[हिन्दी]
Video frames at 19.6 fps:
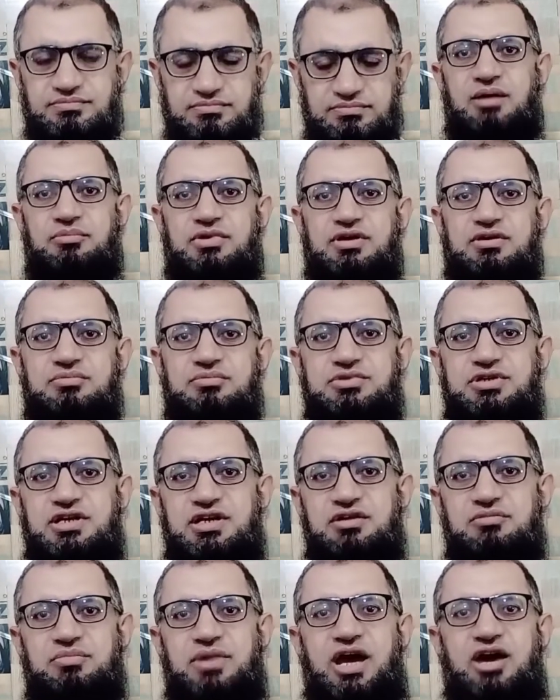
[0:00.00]
अलैक्म
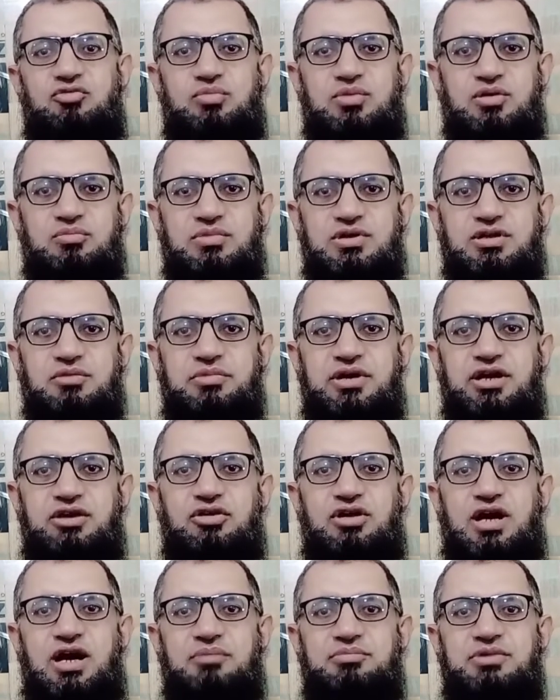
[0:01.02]
जी मैं मोहम्मद अमीन
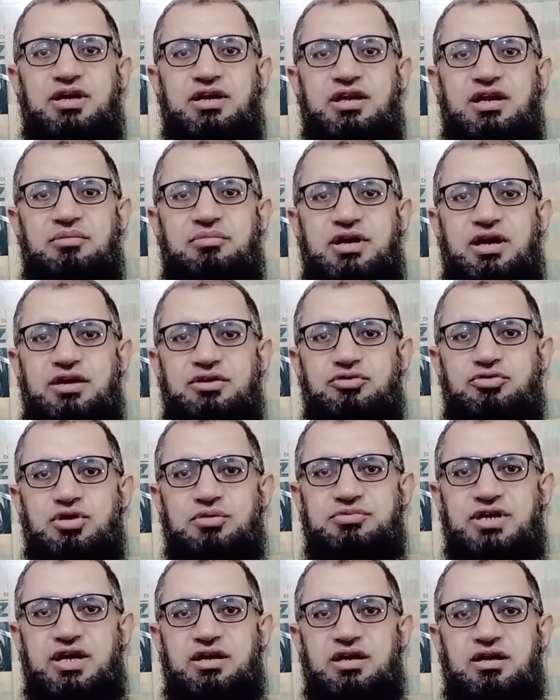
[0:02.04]
और आप देख रहे हैं मेरा यूट्यूब
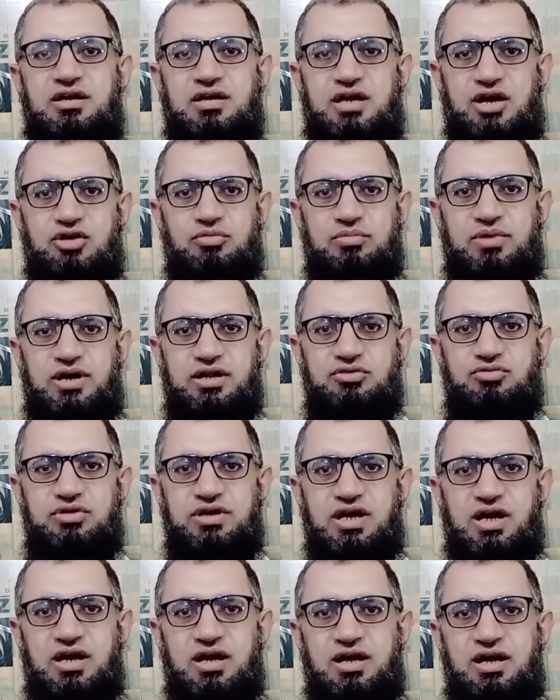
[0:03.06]
चैनल कारोबारी
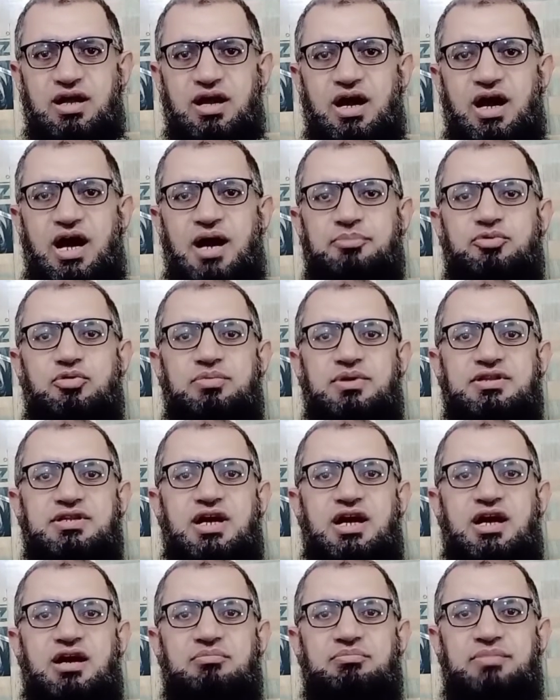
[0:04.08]
दुनिया आपको
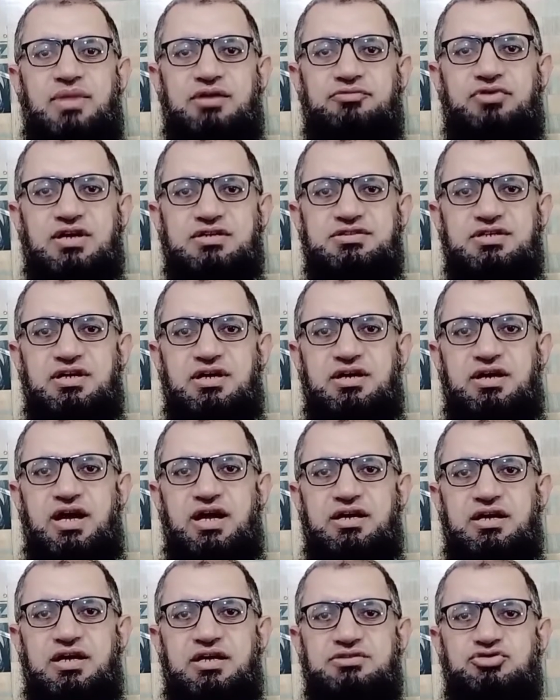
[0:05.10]
पता है हम मैन्युफैक्चरर
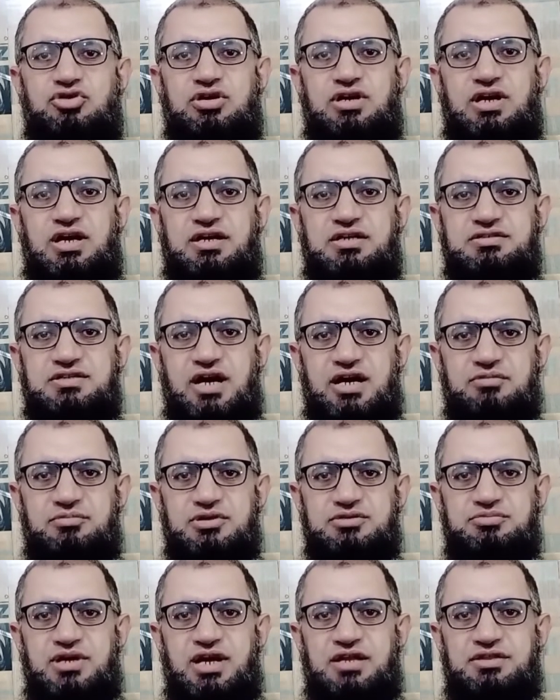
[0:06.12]
हैं किड्स और लेडीज़
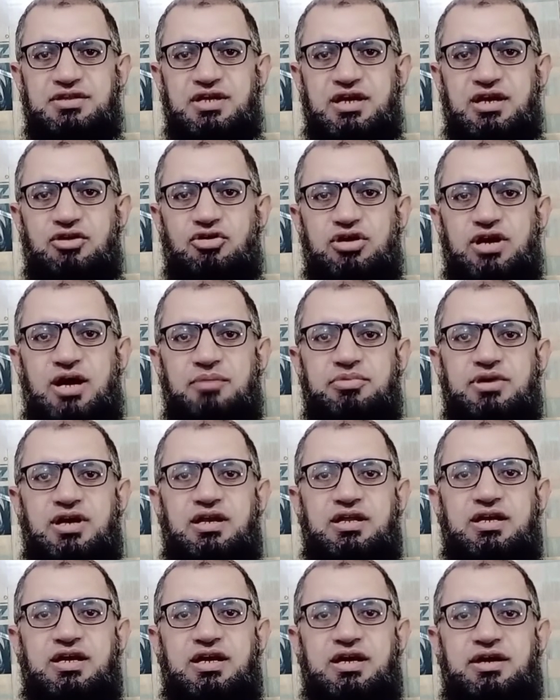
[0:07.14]
गारमेंट्स बनाते हैं और आपके
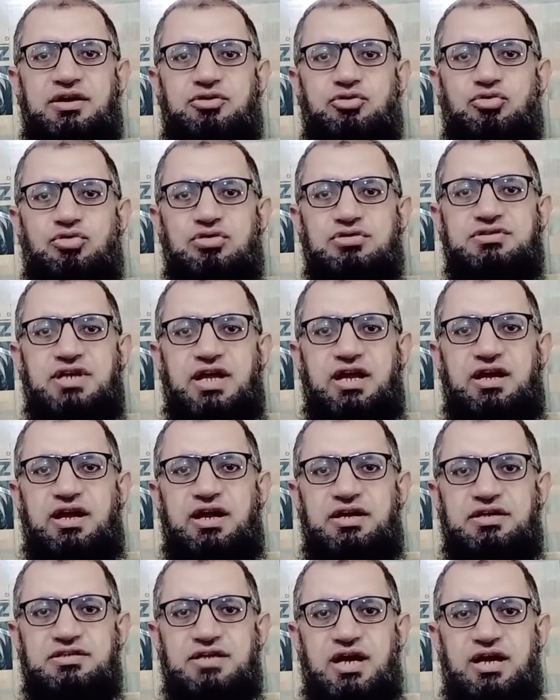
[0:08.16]
लिए रोज़ नए
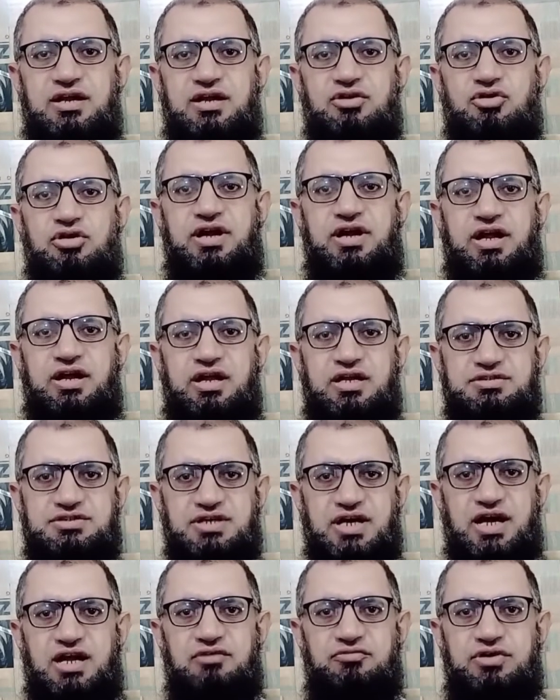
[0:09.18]
नए डिज़ाइन नए नए
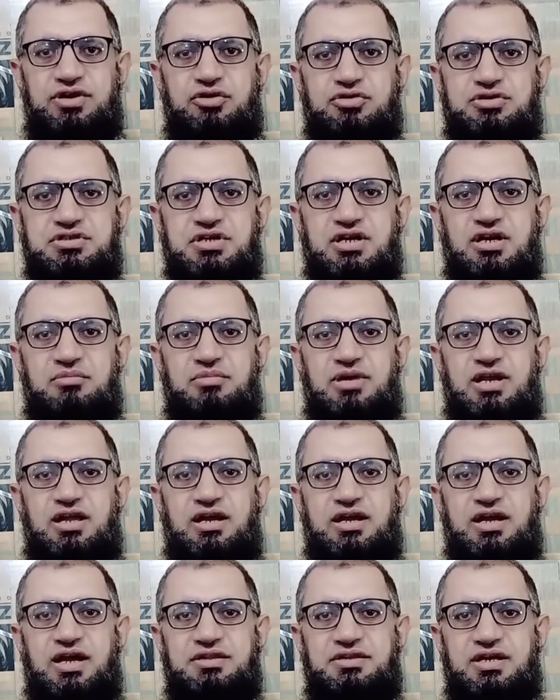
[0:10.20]
स्टाइल वीडियो की शक्ल में
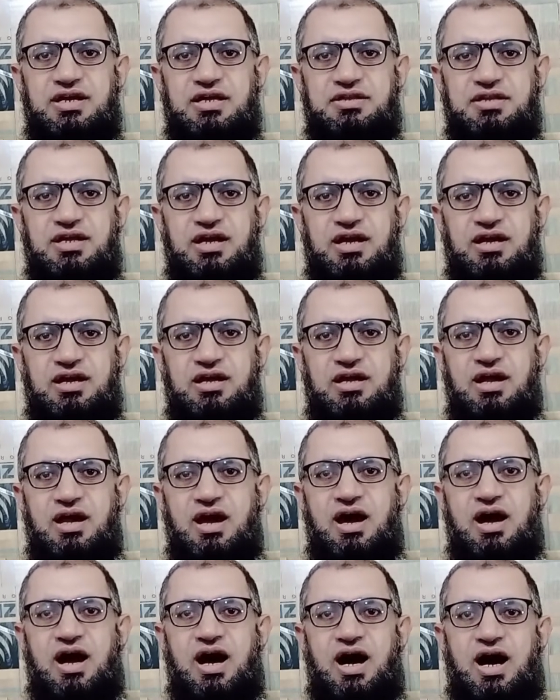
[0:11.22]
लेके आते रहते हैं
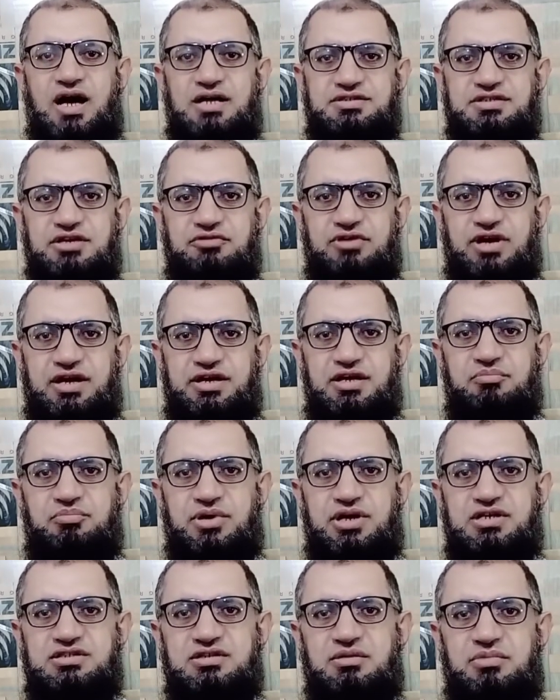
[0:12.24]
आज की वैरायटी
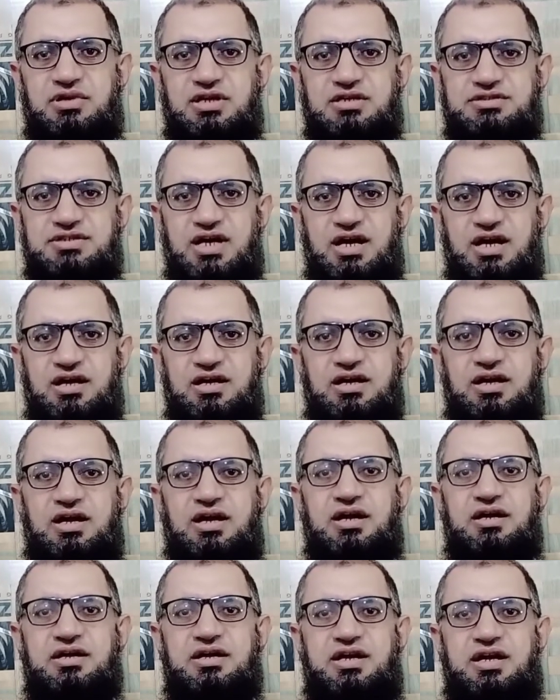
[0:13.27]
बड़ी ज़बरदस्त है
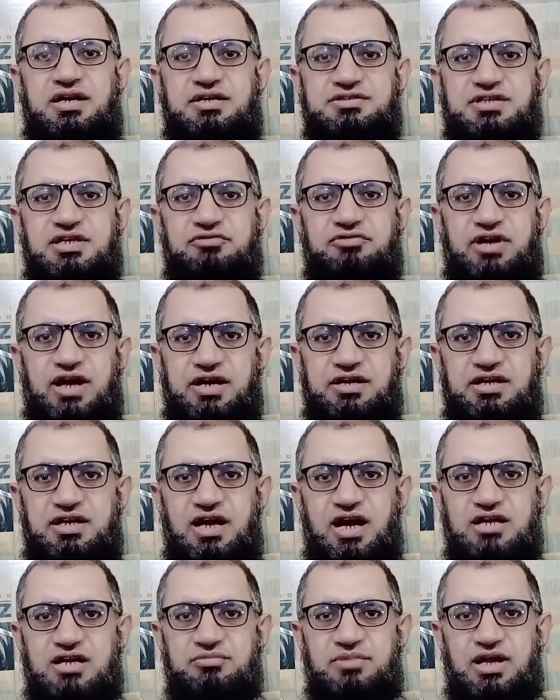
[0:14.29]
किड्स की वैरायटी
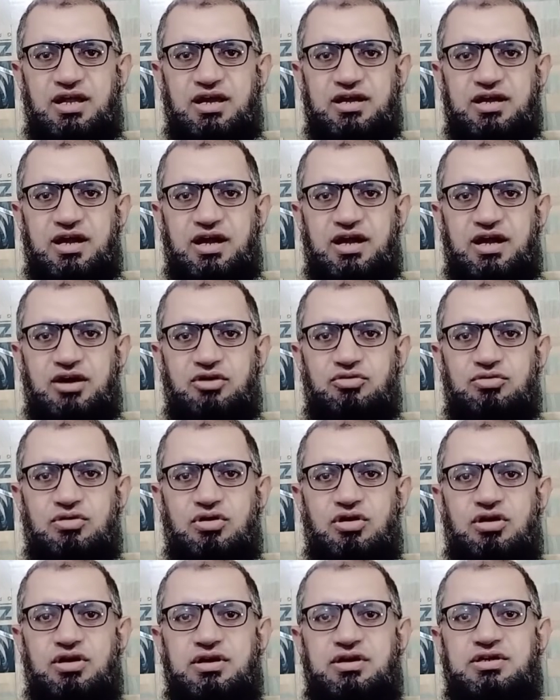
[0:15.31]
आज मैं लेके आया हूँ
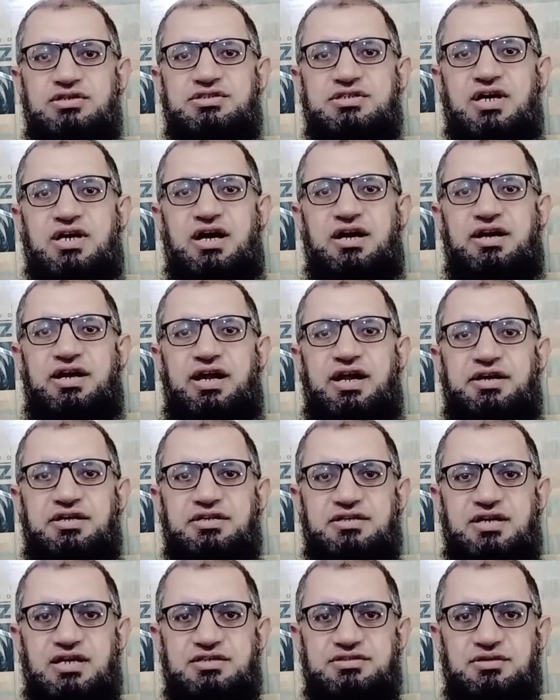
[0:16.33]
और इसका रेट
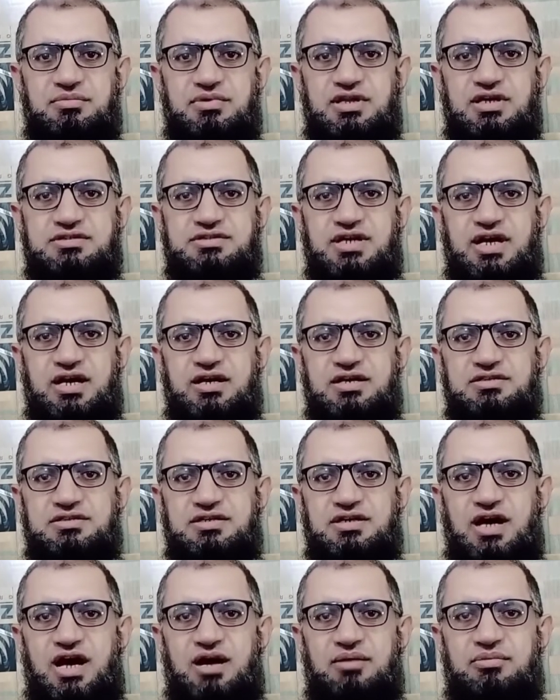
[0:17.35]
इतना ज़बरदस्त है कि
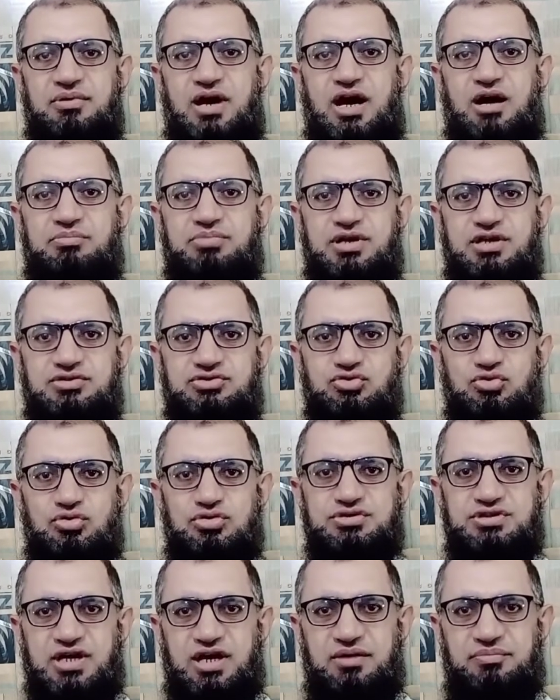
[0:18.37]
जनाब आपकी
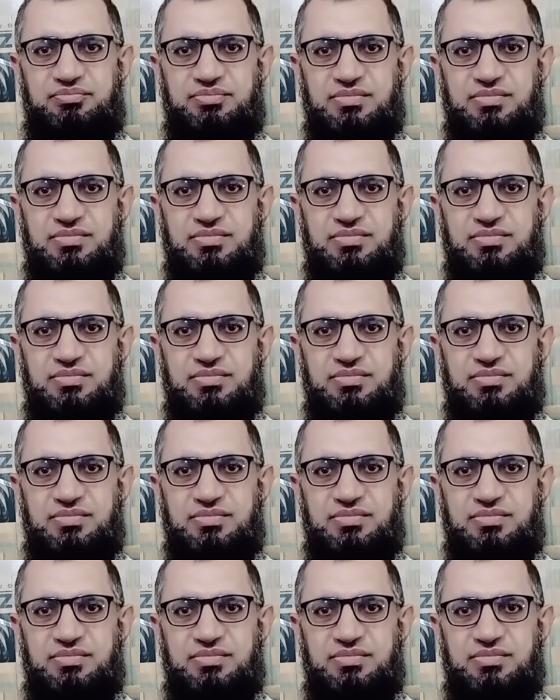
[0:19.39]
सोच है